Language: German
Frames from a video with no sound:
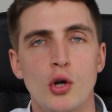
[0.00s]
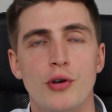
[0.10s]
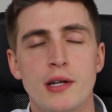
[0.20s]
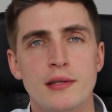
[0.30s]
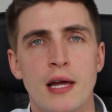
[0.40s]

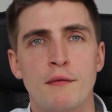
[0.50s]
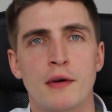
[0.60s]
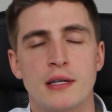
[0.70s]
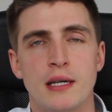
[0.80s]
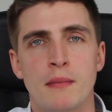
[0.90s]
und das sind
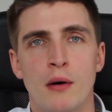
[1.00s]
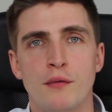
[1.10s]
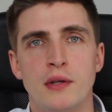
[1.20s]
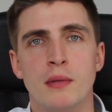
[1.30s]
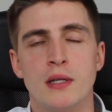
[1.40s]
einfach Themen,
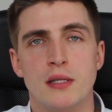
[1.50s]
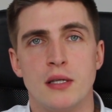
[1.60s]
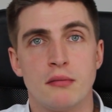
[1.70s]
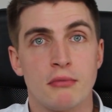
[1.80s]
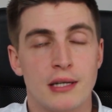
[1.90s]
auf die man
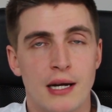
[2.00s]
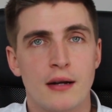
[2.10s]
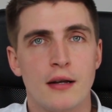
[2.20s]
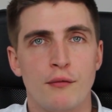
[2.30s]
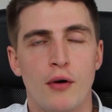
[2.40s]
sich
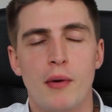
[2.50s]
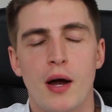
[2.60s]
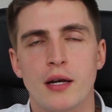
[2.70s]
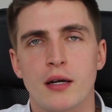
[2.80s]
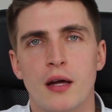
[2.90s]
gedanklich
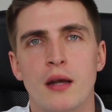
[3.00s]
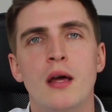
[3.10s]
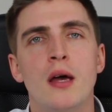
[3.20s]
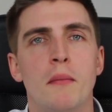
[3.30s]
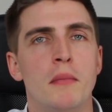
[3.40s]
vorbereiten kann
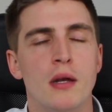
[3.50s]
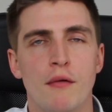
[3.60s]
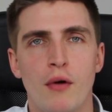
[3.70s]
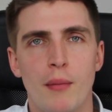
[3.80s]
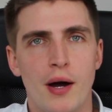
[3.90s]
mit einer
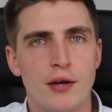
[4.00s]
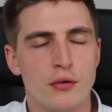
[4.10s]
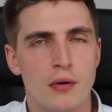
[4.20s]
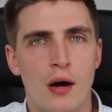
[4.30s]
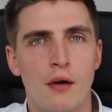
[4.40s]

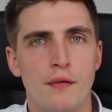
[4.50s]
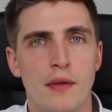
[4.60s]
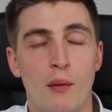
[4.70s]
Vorbereitung auf